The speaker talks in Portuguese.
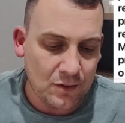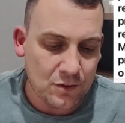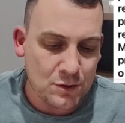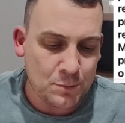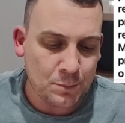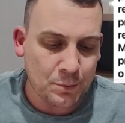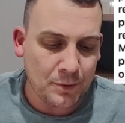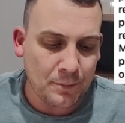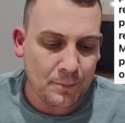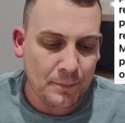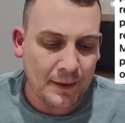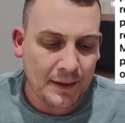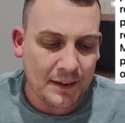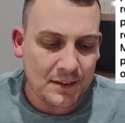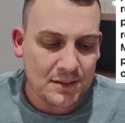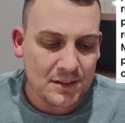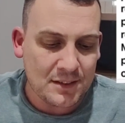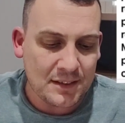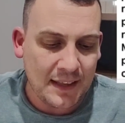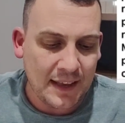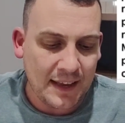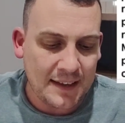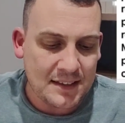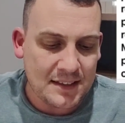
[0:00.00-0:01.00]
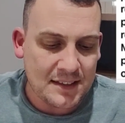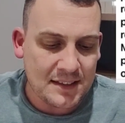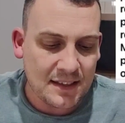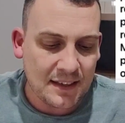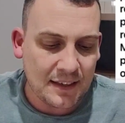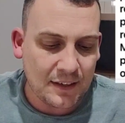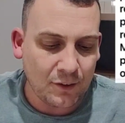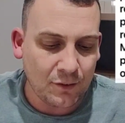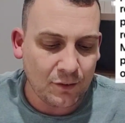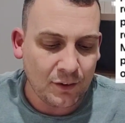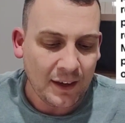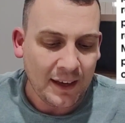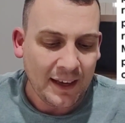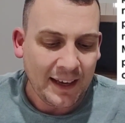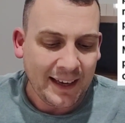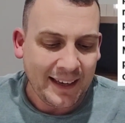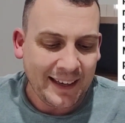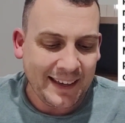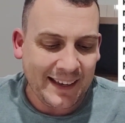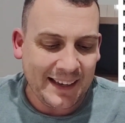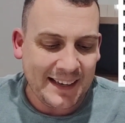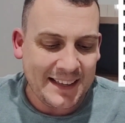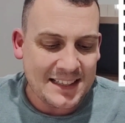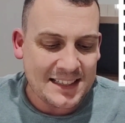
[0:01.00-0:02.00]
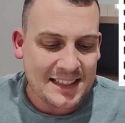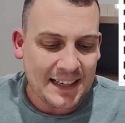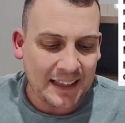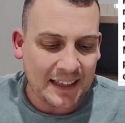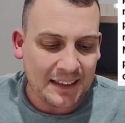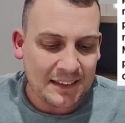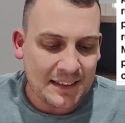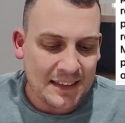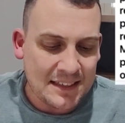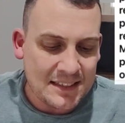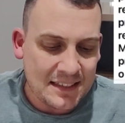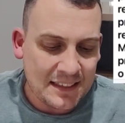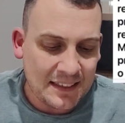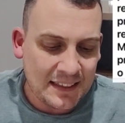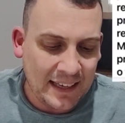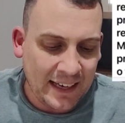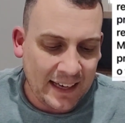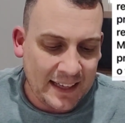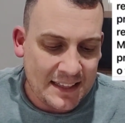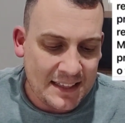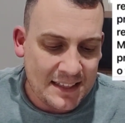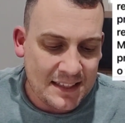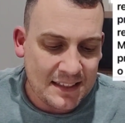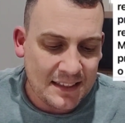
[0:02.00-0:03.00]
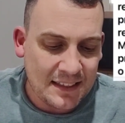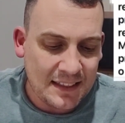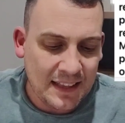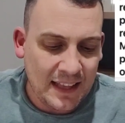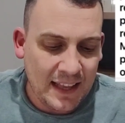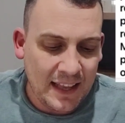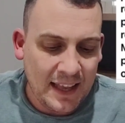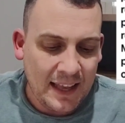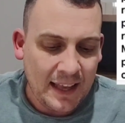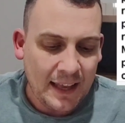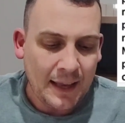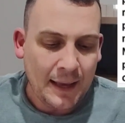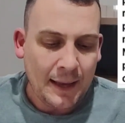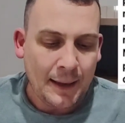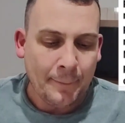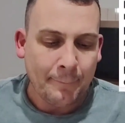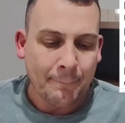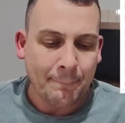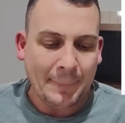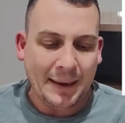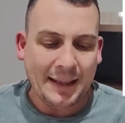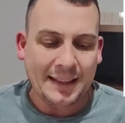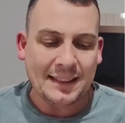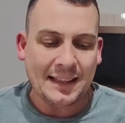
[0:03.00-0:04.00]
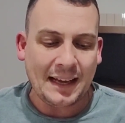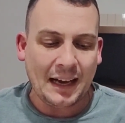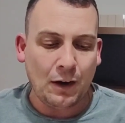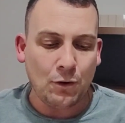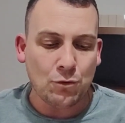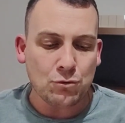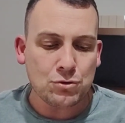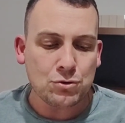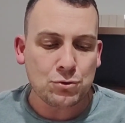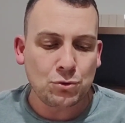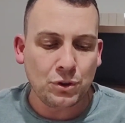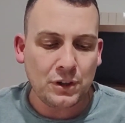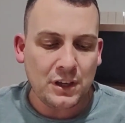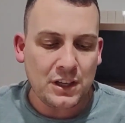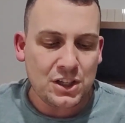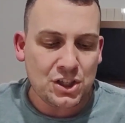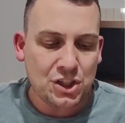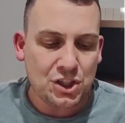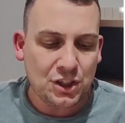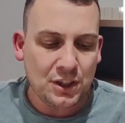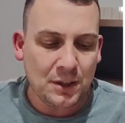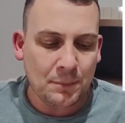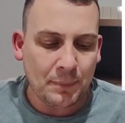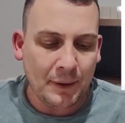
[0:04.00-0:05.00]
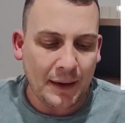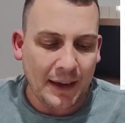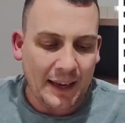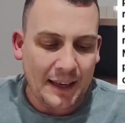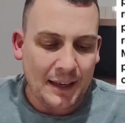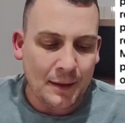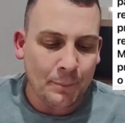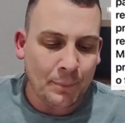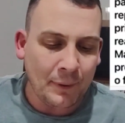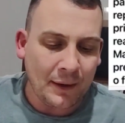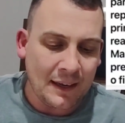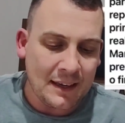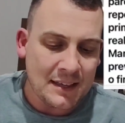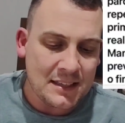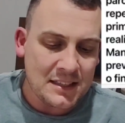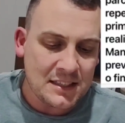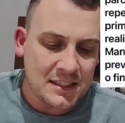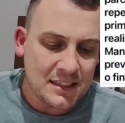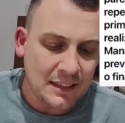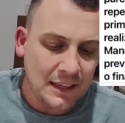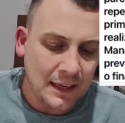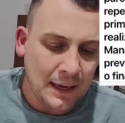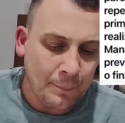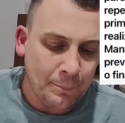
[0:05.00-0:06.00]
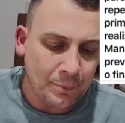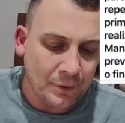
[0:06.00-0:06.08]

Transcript: os primeiros testes serão realizados nas cidades de Manaus, Curitiba e Brasília.